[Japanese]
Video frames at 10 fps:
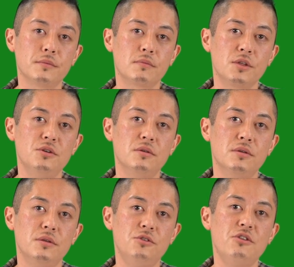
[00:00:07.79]
そう
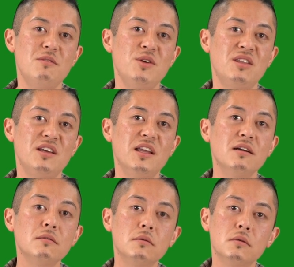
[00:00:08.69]
いうもの。有名的な
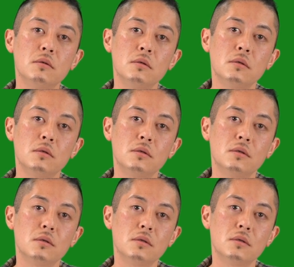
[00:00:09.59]
はい。
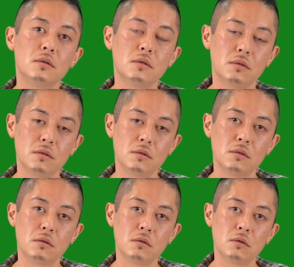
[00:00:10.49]
遭遇する
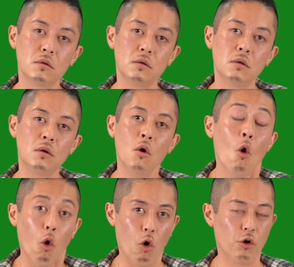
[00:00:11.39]
こととかってあります
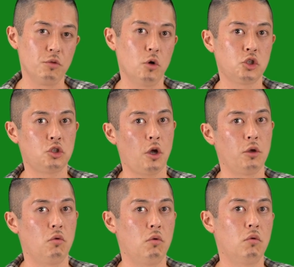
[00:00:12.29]
かありました
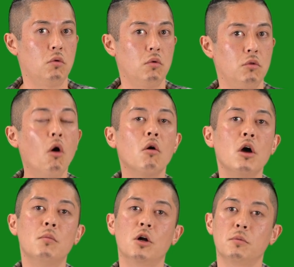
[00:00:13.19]
よ。何
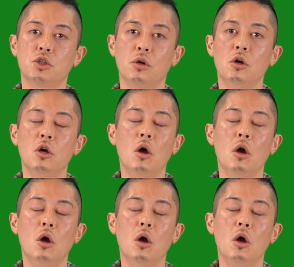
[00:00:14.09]
回もありましたよ。